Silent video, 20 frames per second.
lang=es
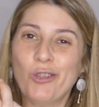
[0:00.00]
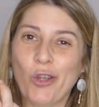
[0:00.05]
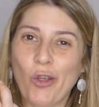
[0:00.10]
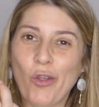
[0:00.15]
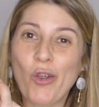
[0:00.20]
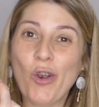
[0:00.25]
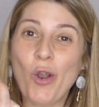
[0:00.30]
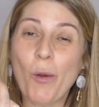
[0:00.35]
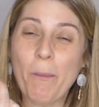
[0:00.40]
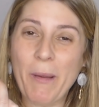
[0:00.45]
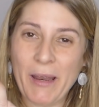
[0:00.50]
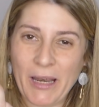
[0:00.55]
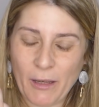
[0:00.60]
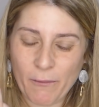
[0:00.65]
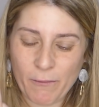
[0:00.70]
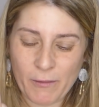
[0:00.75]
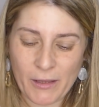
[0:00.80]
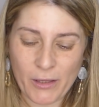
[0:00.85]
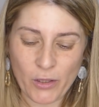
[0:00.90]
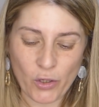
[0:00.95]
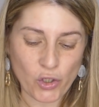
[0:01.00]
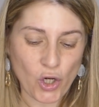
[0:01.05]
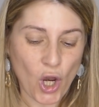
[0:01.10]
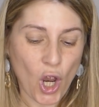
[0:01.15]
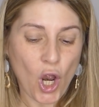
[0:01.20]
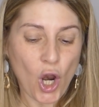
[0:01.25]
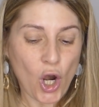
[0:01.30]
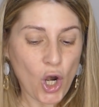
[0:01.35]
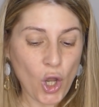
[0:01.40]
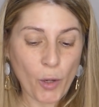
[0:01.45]
todos los beneficios.
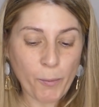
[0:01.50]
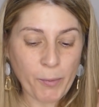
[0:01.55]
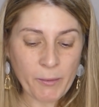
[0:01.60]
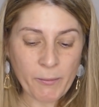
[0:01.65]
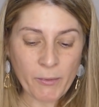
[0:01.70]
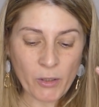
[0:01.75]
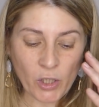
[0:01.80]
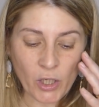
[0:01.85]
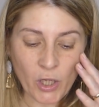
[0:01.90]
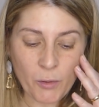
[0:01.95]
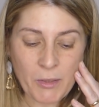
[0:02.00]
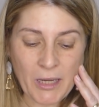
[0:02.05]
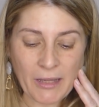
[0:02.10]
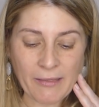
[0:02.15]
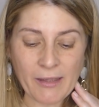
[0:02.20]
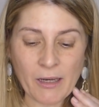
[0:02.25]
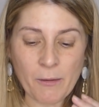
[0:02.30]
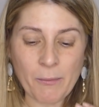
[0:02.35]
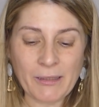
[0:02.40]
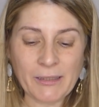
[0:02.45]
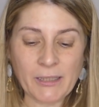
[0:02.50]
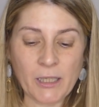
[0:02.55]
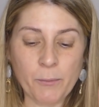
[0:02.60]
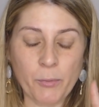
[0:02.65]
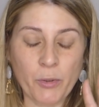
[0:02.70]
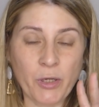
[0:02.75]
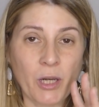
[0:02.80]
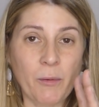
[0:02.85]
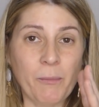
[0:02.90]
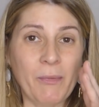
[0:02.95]
Lo primero que voy a hacer va a ser
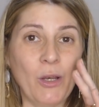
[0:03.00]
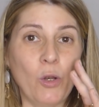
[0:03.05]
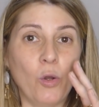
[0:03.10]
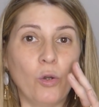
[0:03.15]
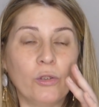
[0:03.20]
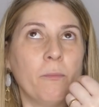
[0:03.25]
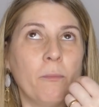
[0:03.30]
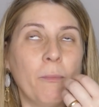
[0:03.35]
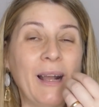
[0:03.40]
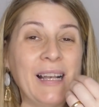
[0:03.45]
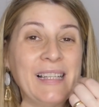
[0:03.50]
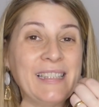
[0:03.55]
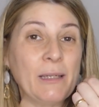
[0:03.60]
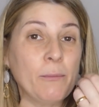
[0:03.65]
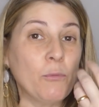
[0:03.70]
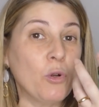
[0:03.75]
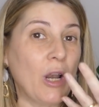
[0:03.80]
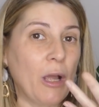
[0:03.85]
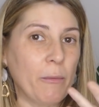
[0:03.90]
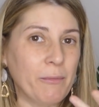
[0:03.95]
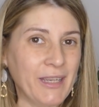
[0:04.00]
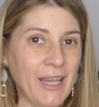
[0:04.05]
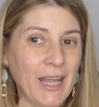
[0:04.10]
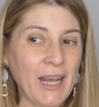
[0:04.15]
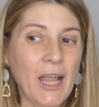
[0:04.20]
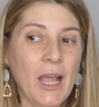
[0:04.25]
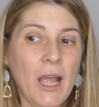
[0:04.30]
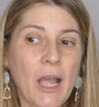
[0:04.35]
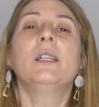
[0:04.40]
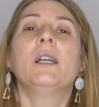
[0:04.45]
ponérmelo en bálsamo
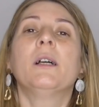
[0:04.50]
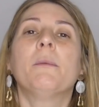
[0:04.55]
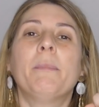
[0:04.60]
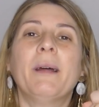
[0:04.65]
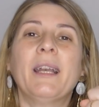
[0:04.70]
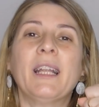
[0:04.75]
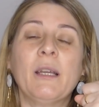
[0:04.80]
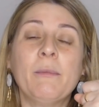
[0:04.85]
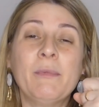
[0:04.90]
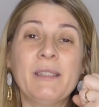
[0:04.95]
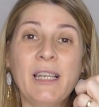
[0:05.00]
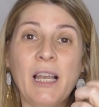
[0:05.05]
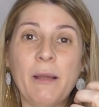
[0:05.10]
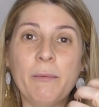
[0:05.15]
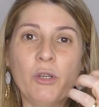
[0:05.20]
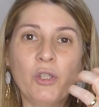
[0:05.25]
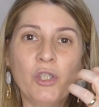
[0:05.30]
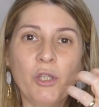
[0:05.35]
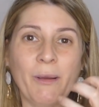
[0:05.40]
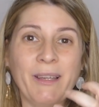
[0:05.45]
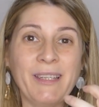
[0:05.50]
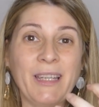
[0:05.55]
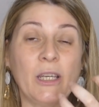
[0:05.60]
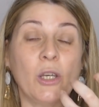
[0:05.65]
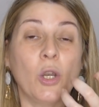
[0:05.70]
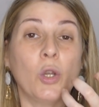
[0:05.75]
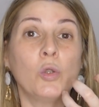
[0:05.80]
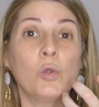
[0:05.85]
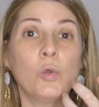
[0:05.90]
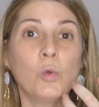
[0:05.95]
labial para que mis labios se
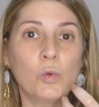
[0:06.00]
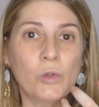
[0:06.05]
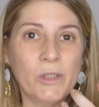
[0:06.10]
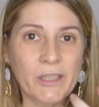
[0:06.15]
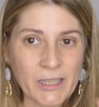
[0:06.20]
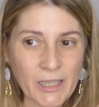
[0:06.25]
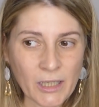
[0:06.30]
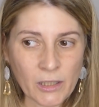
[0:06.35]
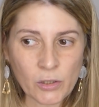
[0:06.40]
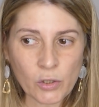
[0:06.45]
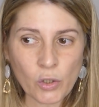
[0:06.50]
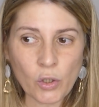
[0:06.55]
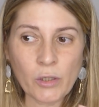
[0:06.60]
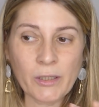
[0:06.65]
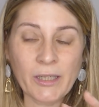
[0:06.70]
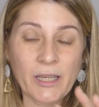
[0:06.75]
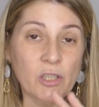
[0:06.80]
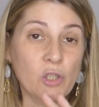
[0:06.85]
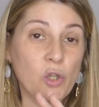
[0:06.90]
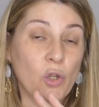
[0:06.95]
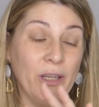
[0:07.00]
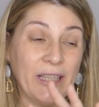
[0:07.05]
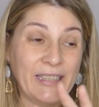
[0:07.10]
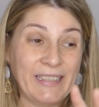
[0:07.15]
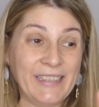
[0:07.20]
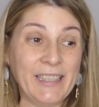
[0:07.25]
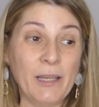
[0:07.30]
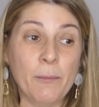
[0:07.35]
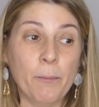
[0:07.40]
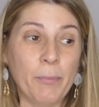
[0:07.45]
vayan nutriendo, que es lo que
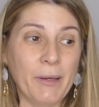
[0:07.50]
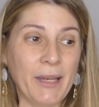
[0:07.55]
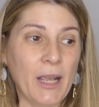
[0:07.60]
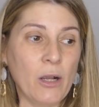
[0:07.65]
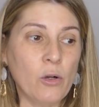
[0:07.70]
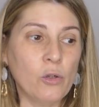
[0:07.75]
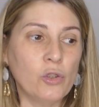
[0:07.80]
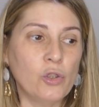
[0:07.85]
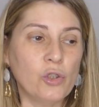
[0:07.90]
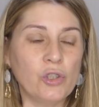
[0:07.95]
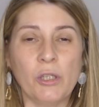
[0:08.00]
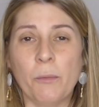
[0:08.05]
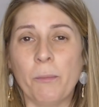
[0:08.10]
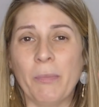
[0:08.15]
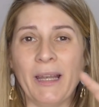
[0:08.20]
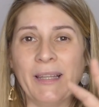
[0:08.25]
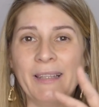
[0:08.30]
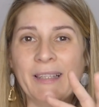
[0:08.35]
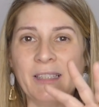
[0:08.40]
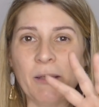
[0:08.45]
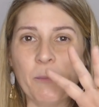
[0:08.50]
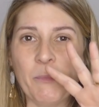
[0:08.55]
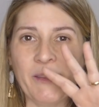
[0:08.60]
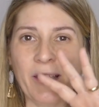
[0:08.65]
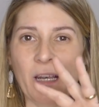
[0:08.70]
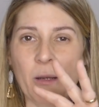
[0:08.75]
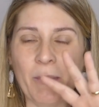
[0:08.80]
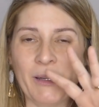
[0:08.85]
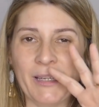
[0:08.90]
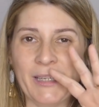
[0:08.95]
siempre hago. Yo siempre antes de
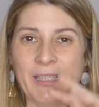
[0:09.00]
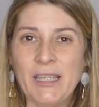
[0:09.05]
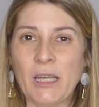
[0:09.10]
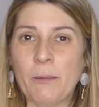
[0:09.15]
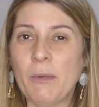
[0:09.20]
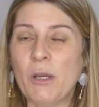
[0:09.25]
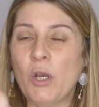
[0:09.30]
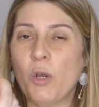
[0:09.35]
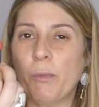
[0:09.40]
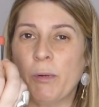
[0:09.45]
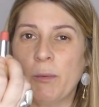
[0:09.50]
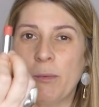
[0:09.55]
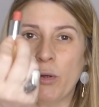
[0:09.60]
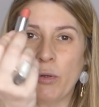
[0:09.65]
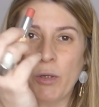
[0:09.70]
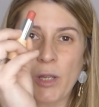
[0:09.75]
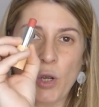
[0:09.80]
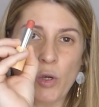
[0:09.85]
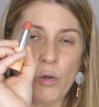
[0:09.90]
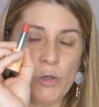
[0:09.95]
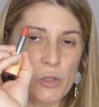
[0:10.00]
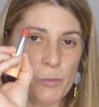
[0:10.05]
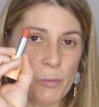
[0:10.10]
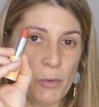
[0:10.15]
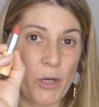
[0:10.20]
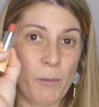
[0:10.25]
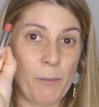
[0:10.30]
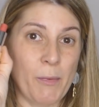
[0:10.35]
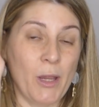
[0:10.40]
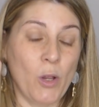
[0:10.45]
empezar a maquillarme, lo primero que hago es
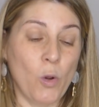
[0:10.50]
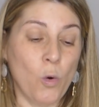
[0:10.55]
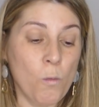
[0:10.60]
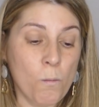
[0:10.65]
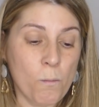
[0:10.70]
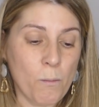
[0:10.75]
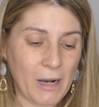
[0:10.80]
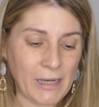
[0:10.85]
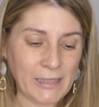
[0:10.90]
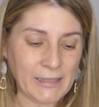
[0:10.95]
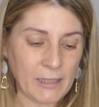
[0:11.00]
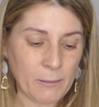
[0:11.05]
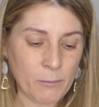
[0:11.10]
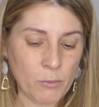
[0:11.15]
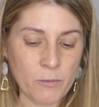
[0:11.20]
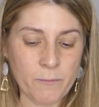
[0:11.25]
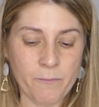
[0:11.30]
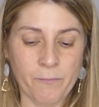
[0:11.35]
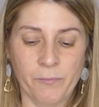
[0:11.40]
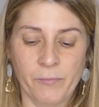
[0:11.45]
ponerme un bálsamo,